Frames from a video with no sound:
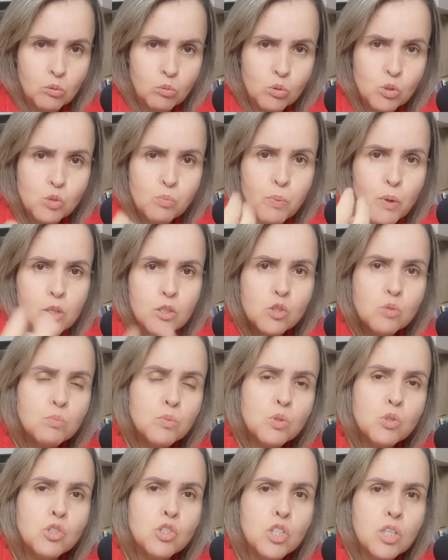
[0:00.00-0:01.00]
nos
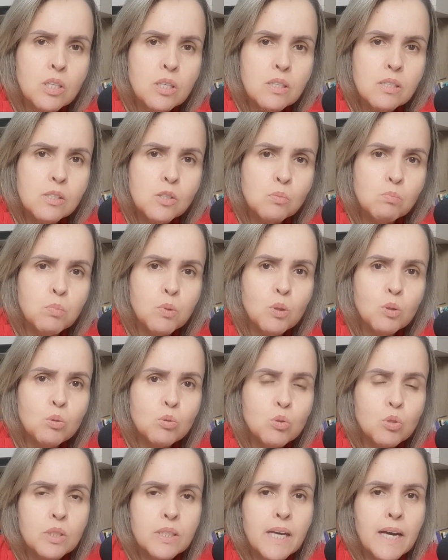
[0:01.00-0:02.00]
próximos dias
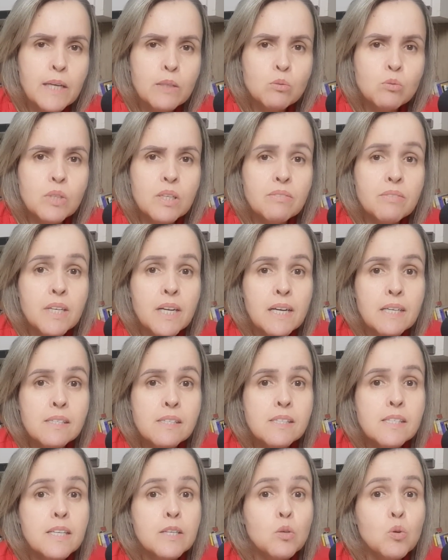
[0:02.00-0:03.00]
Bolsonaro deverá
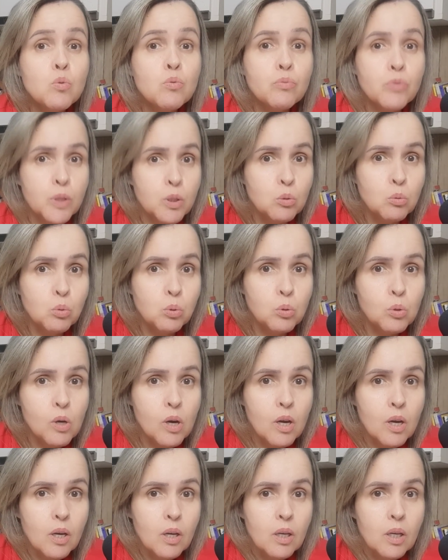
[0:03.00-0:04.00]
ser ouvido.
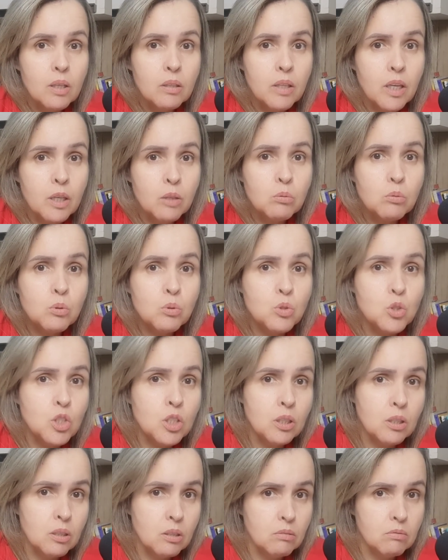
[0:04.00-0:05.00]
Dentro
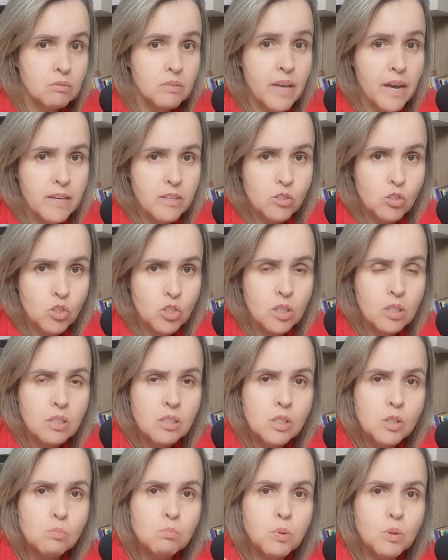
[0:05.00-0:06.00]
de 10
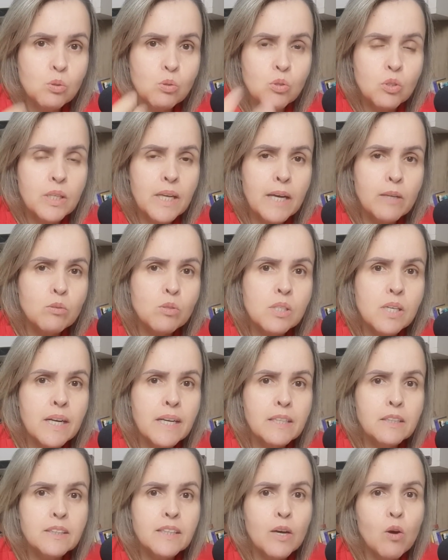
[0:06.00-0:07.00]
dias, Bolsonaro
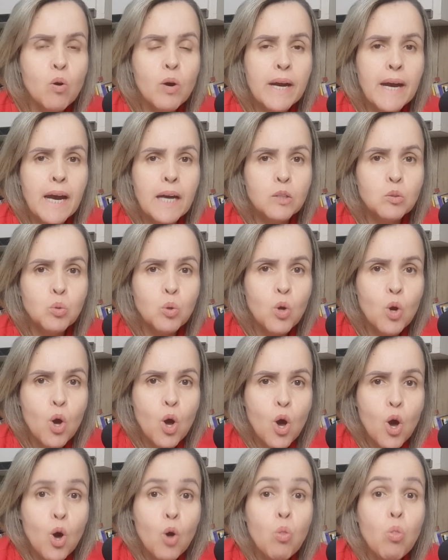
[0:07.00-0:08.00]
será interrogado
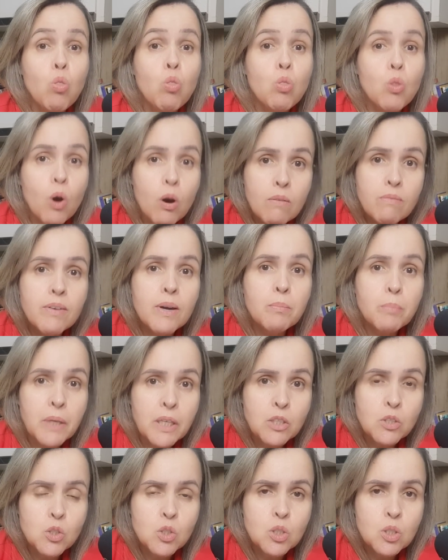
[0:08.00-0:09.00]

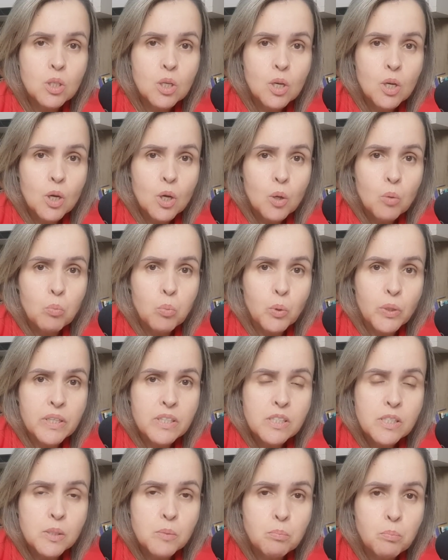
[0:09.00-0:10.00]
novamente por
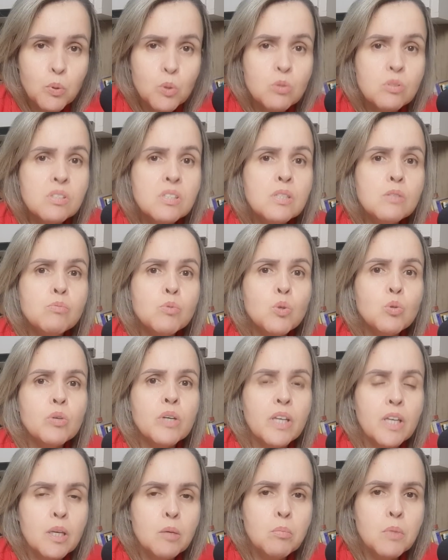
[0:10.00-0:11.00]
esse possível
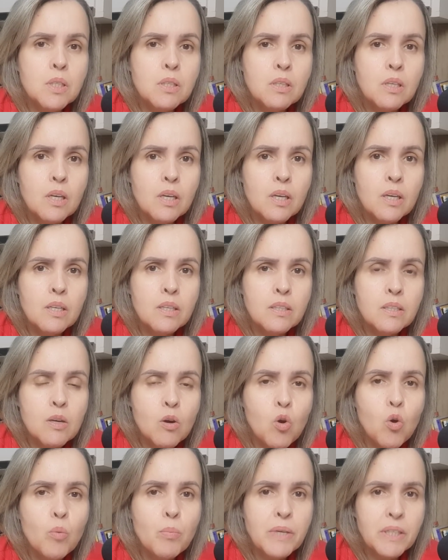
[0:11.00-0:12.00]
crime que ele
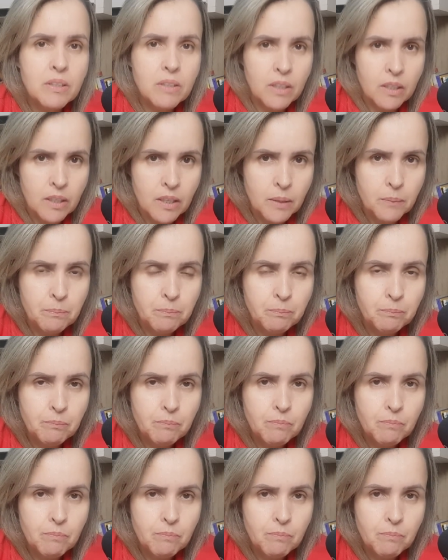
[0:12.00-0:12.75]
cometera.